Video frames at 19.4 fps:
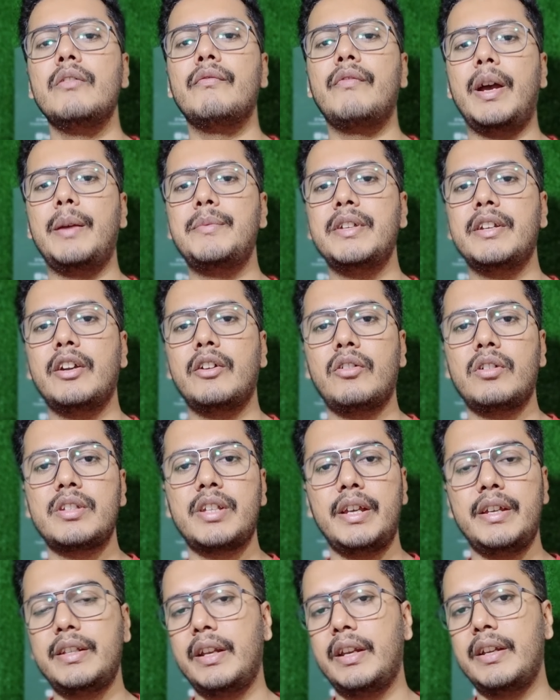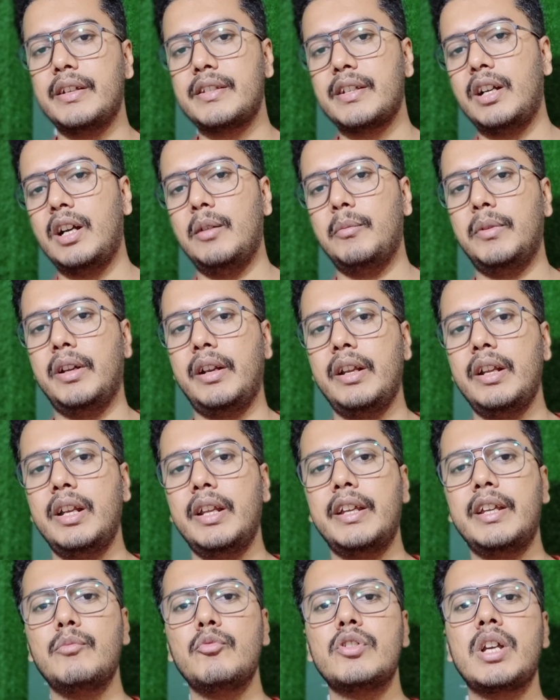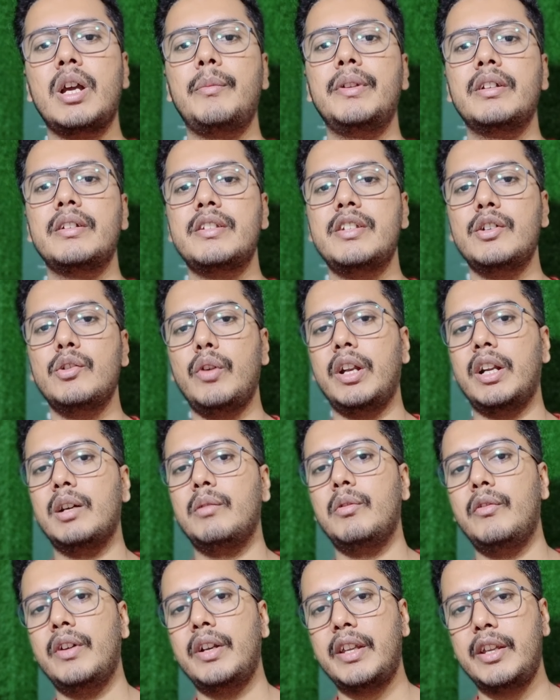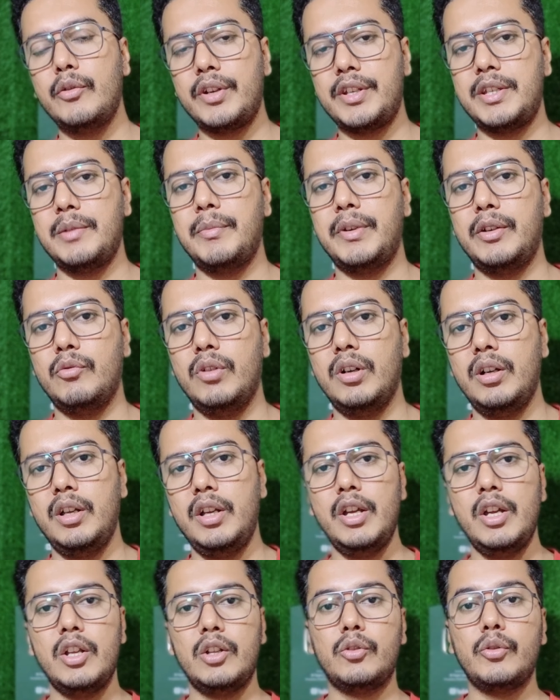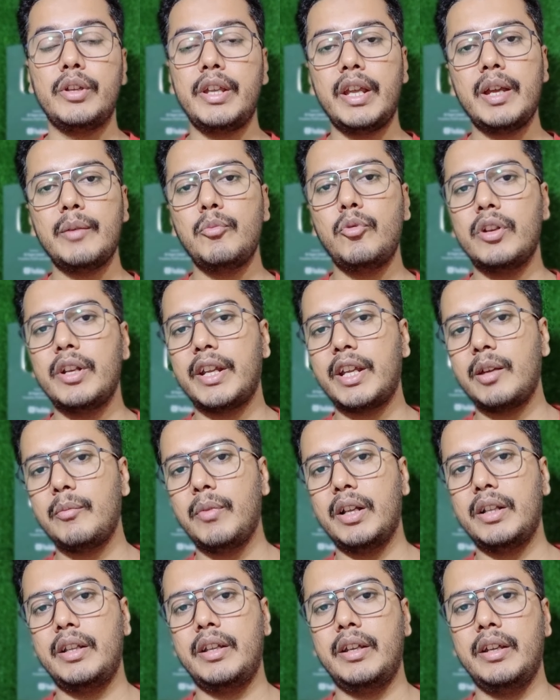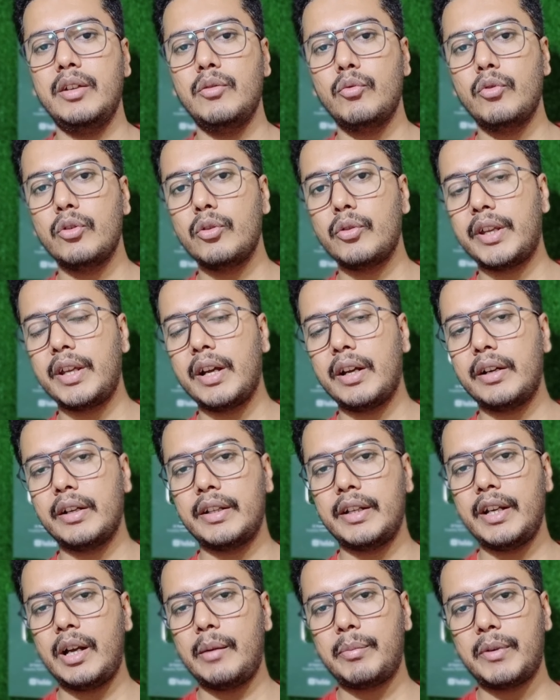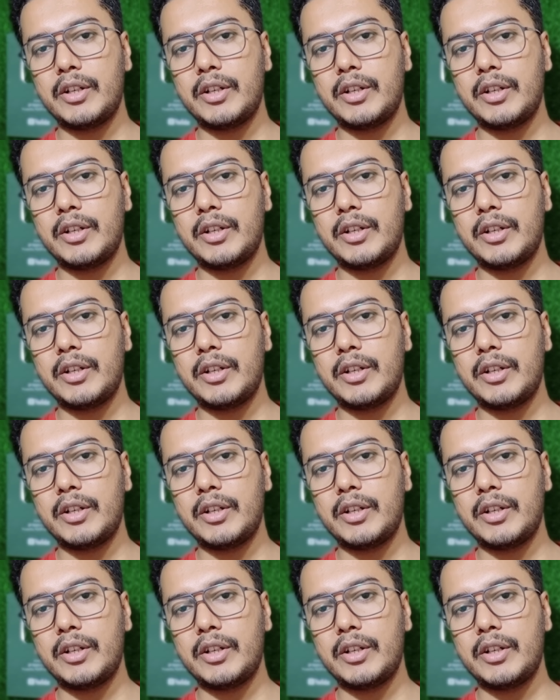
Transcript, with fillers: फाइव जी नेटवर्क सही तरीके से काम कर रहे हैं लेकिन मुझे अभी तक जियो का बहुत क्यों रिसीव नहीं हुआ तो ये बोलने के बाद ही वो लोग क्या करते हैं